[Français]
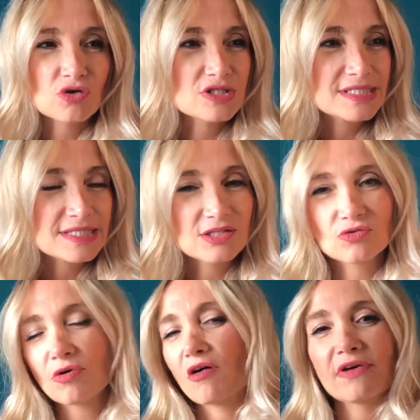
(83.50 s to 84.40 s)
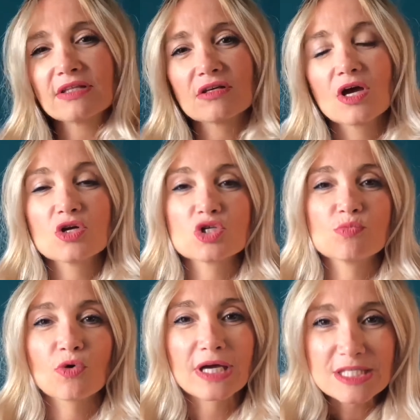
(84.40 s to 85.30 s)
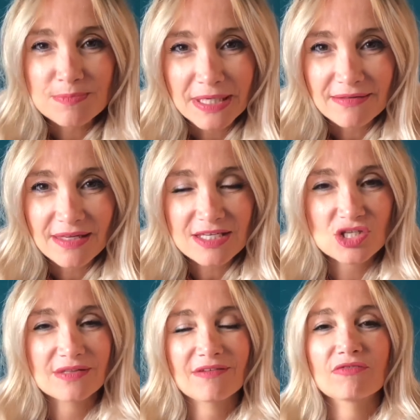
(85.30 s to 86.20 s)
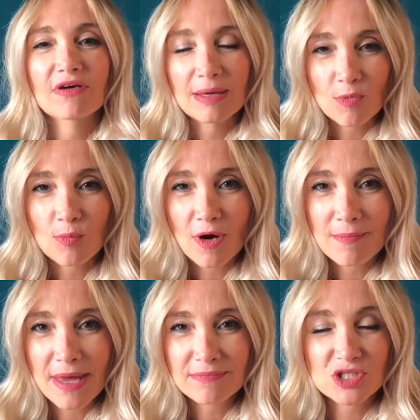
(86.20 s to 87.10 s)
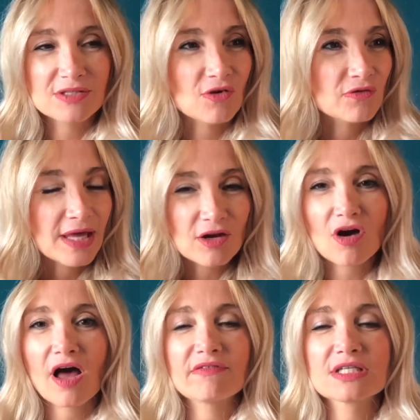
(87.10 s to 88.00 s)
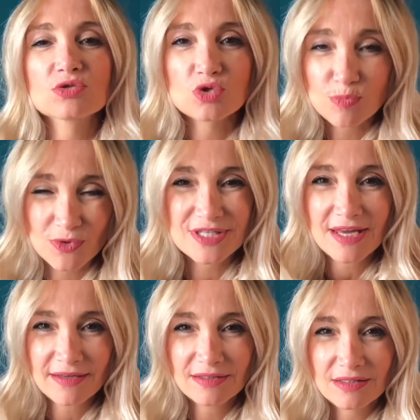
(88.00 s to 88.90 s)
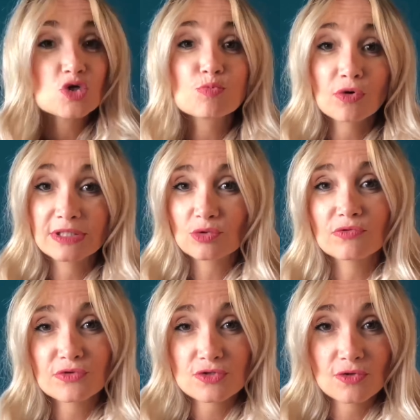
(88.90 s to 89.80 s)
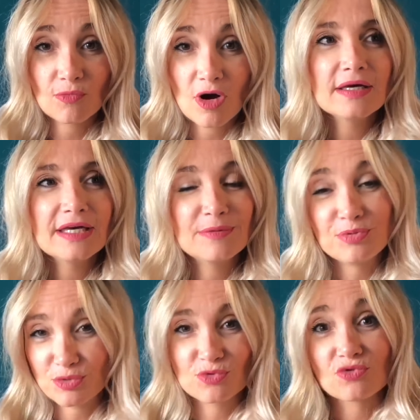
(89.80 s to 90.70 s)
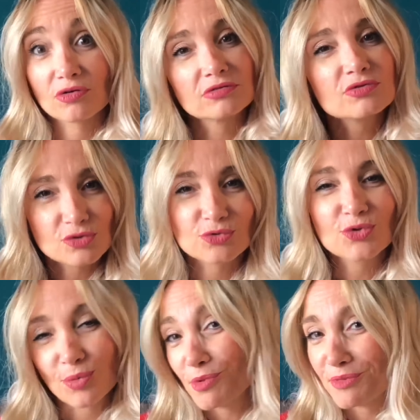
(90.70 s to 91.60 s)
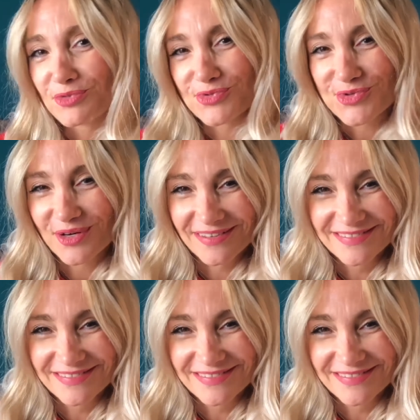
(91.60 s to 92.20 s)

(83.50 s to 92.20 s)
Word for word: Quand je disais non, en fait, je me respectais, j'étais vraiment moi-même, j'étais en accord avec ce que je pensais. Je prenais confiance en moi et puis je me suis rendu compte surtout qu'on m'aimait toujours.